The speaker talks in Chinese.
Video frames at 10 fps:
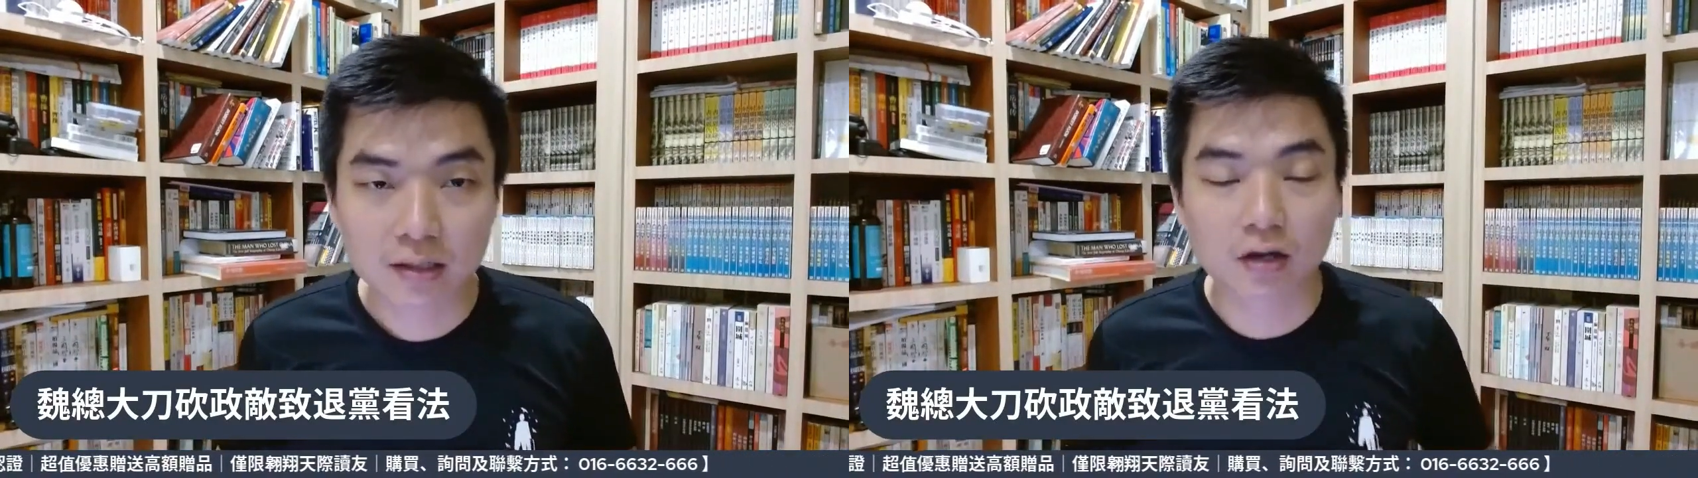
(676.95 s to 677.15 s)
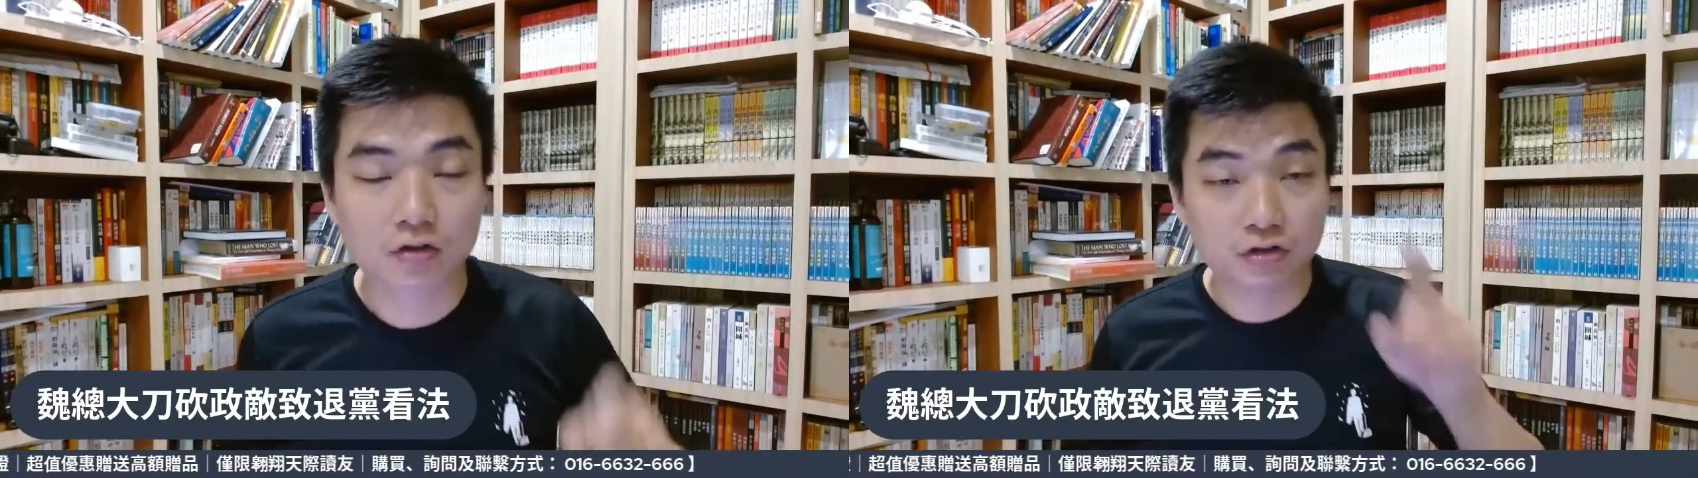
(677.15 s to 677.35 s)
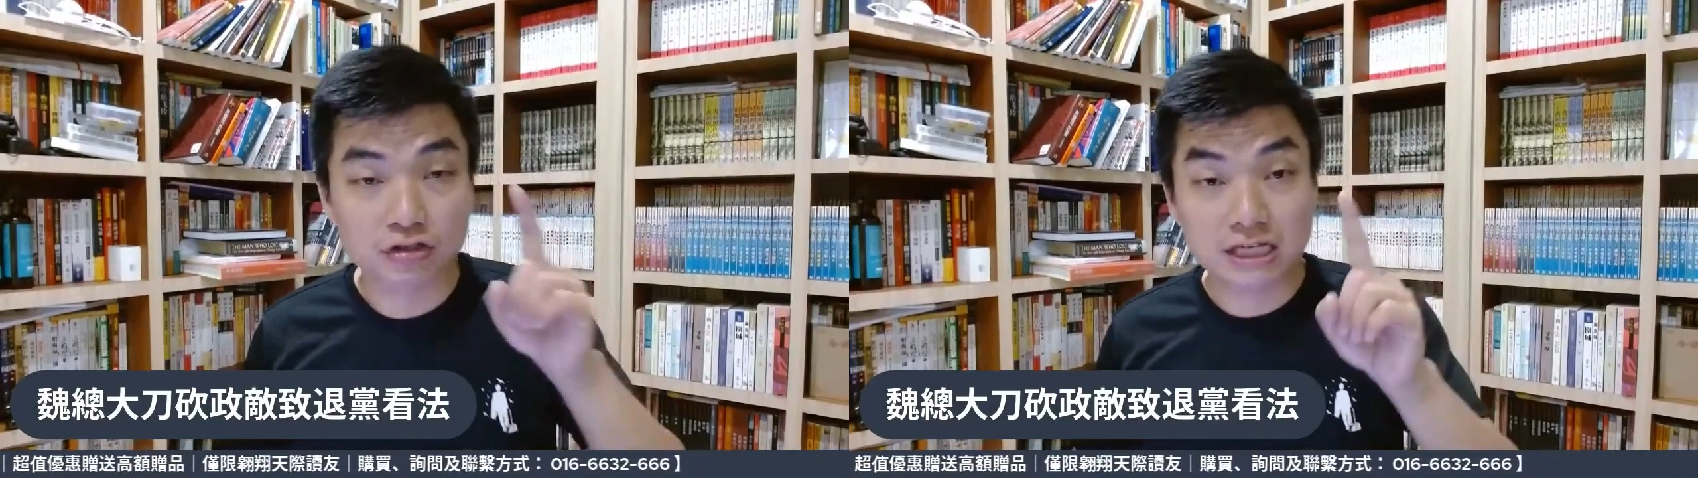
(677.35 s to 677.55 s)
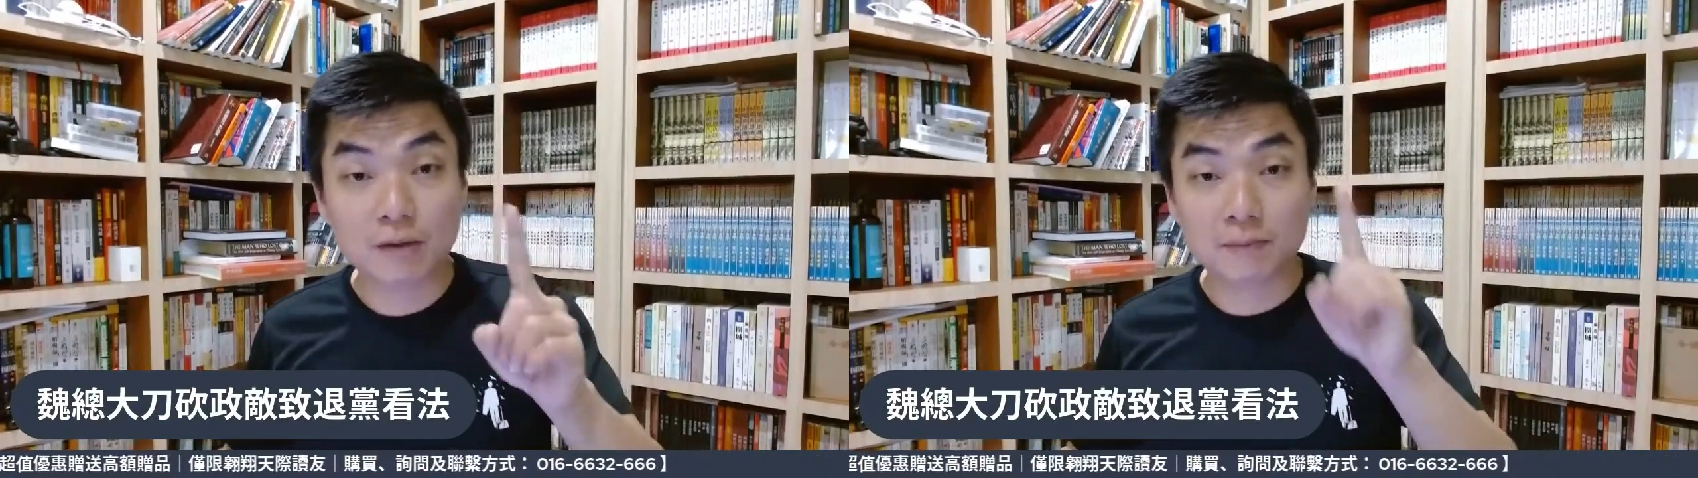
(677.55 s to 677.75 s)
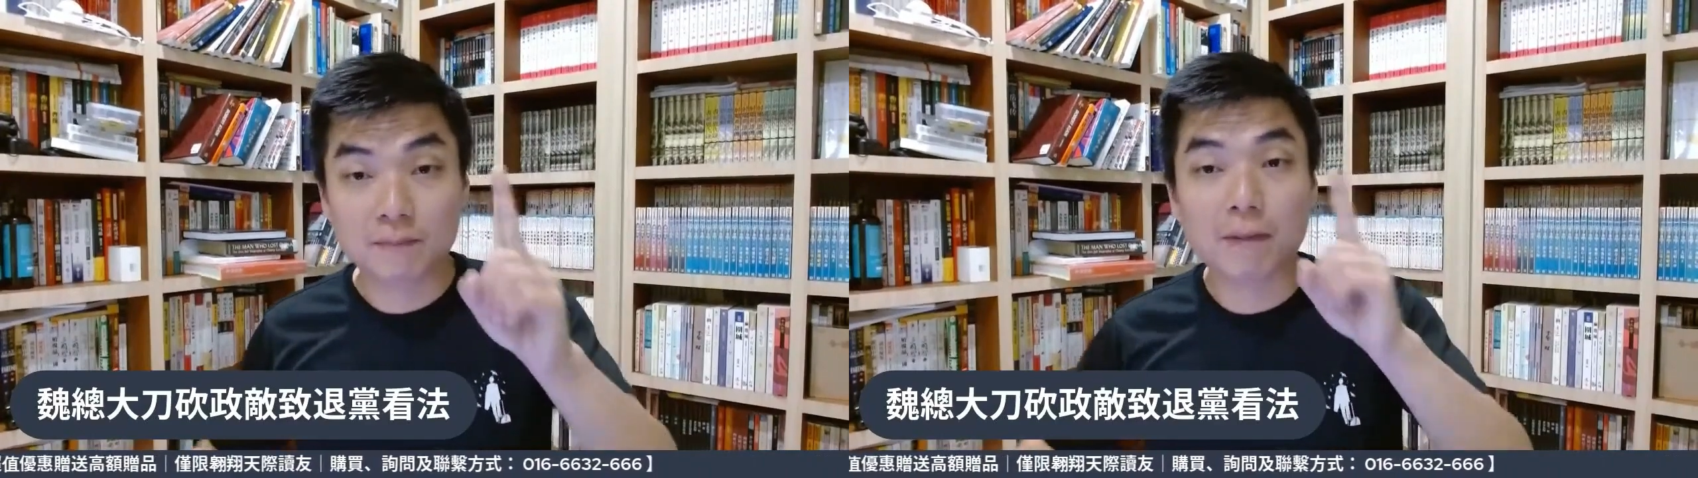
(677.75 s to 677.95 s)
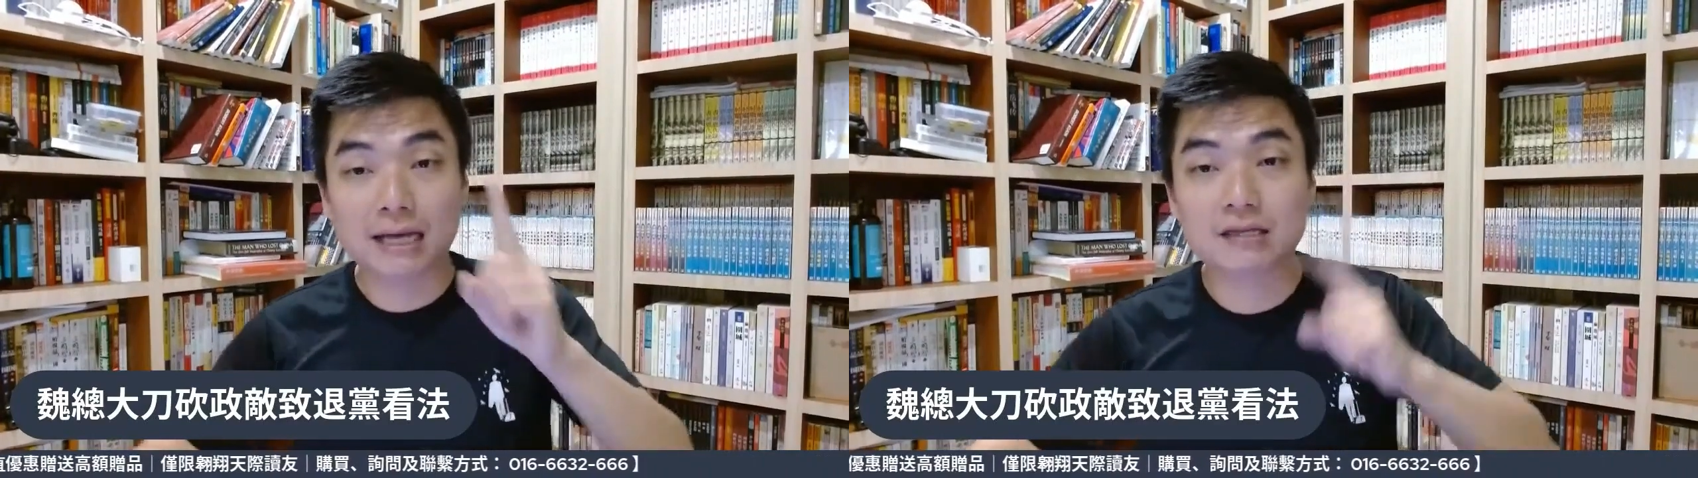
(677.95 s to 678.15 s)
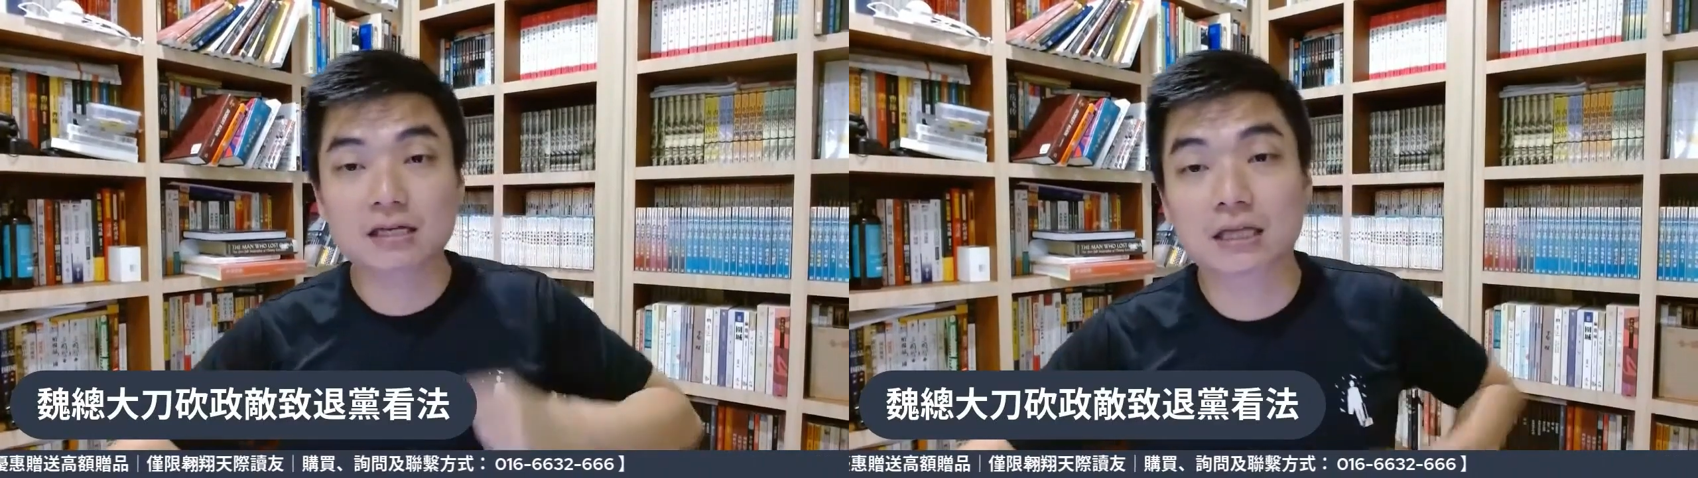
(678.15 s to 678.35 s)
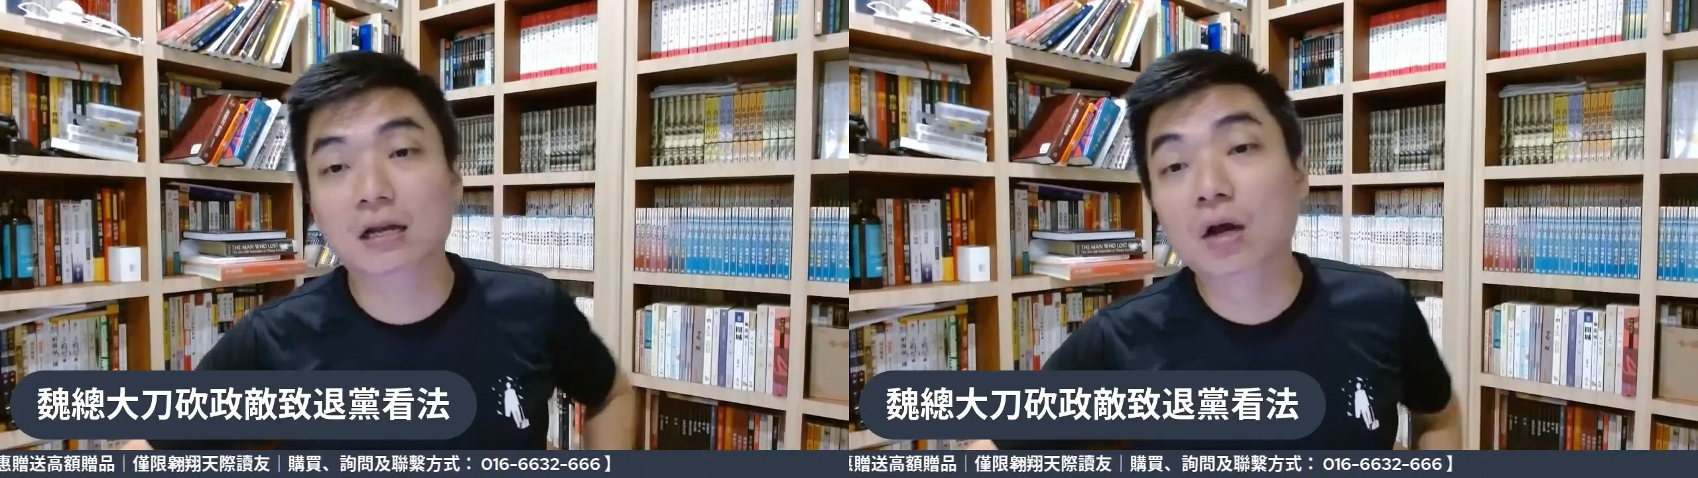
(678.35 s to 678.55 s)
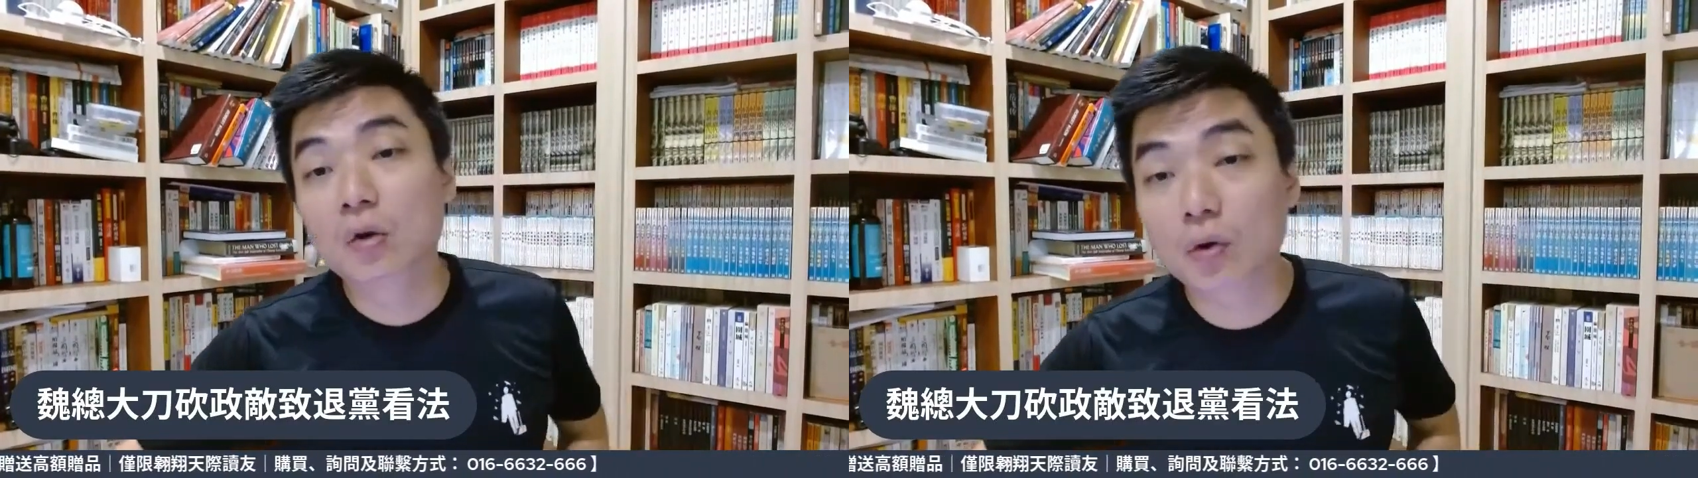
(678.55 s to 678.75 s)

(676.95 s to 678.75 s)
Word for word: 哦，所以是要明白这一点。